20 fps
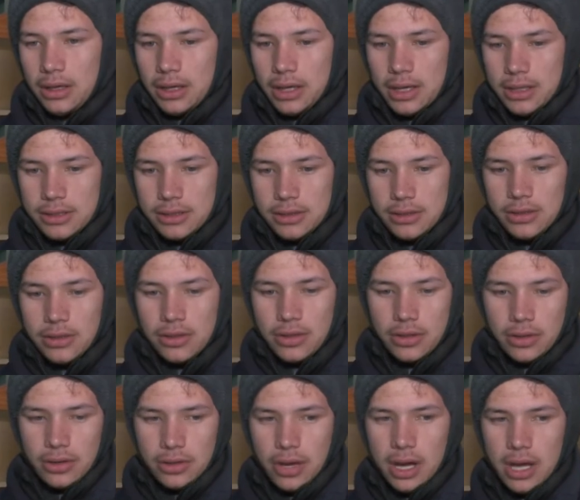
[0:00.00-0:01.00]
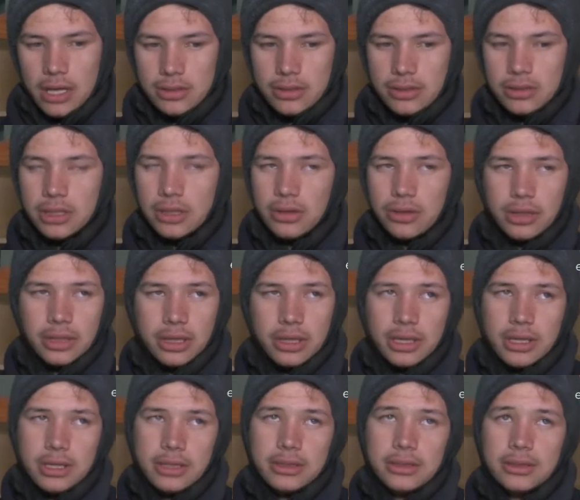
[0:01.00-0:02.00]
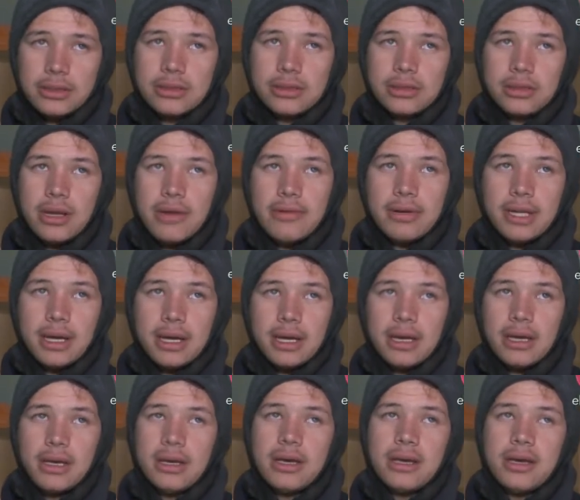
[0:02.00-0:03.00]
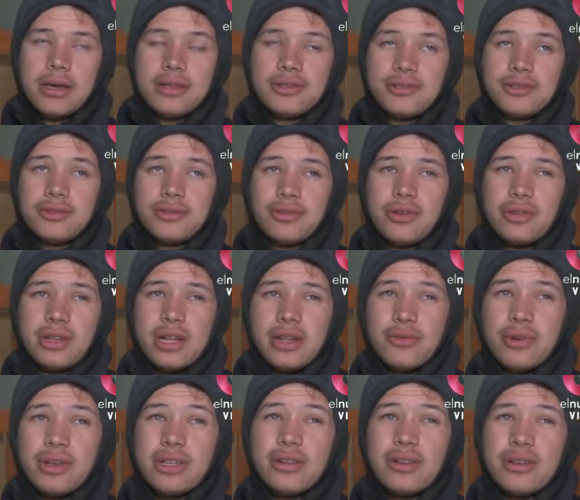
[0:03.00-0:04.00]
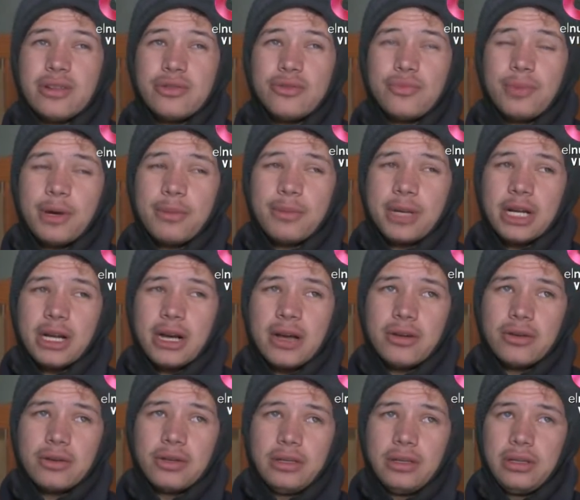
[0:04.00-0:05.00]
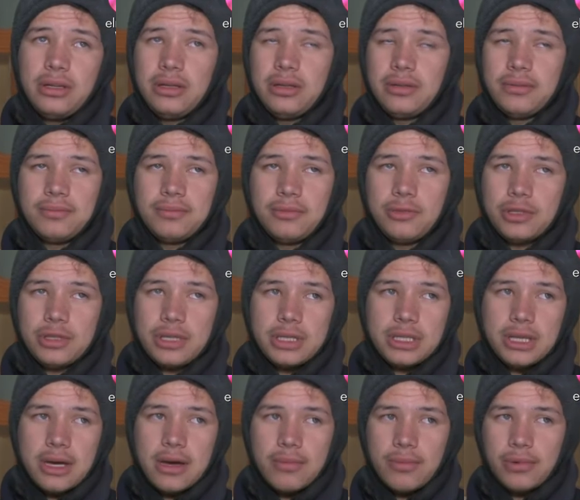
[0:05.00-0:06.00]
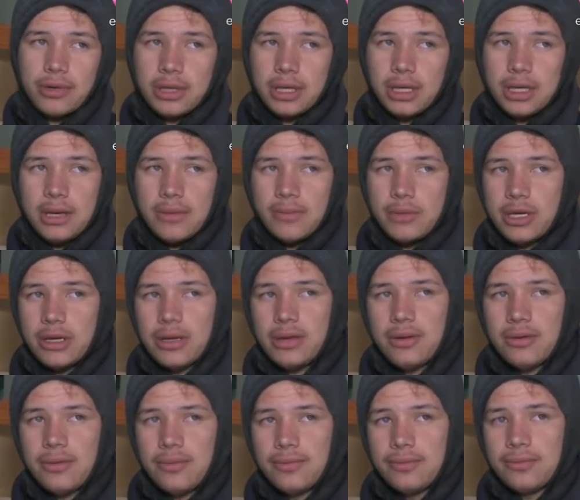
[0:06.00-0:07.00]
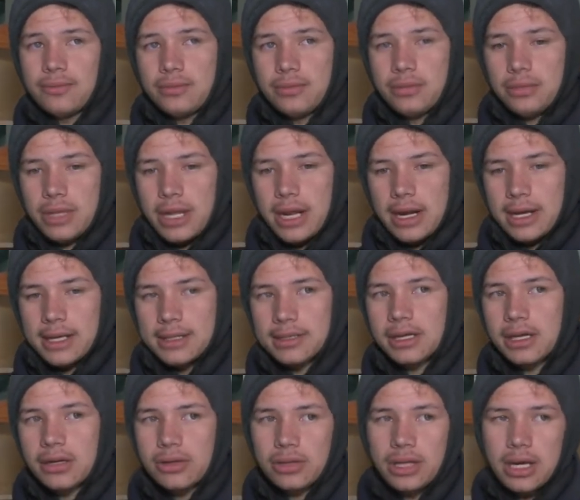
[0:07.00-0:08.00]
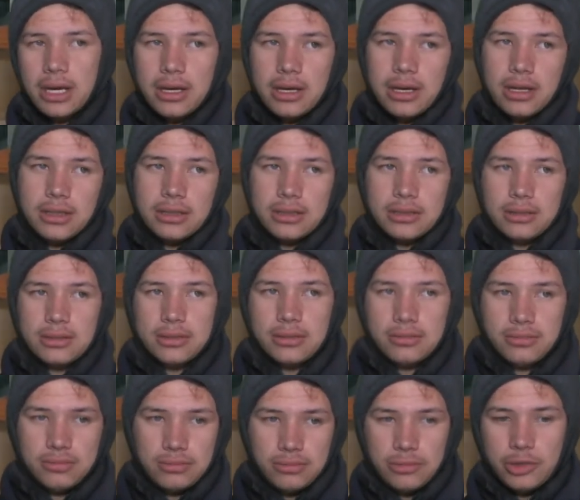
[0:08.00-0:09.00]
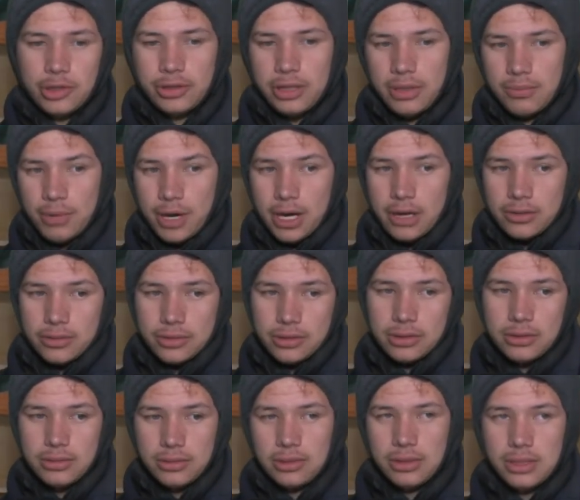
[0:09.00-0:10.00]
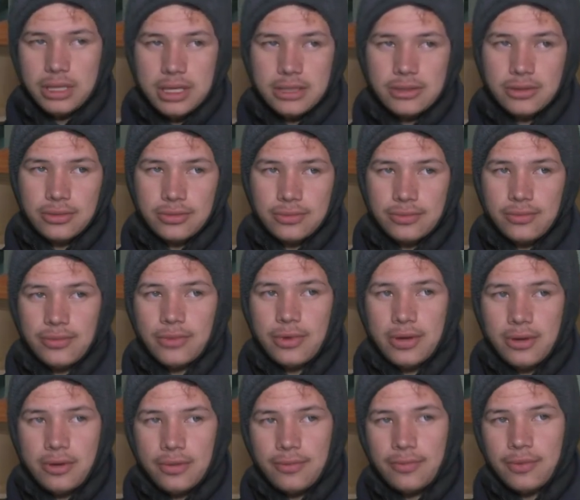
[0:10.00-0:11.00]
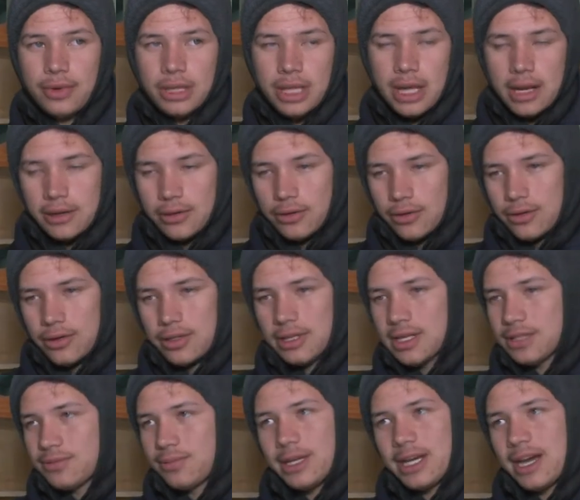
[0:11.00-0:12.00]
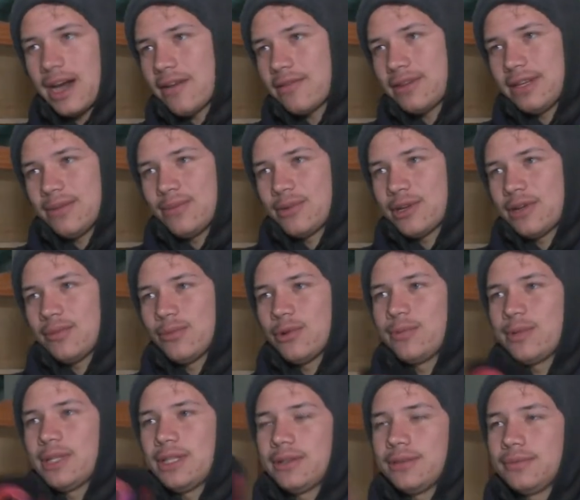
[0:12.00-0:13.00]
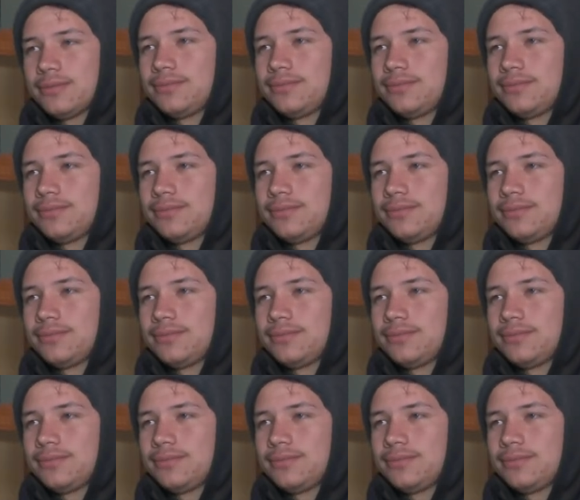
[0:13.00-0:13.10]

Eso, a esos señores, la verdad que son el dueño del supermercado y no se sabe por qué también le alcanzaron las, los disparos y eso. Fue en algo inexplicable por el ¿Se ¿Sabe si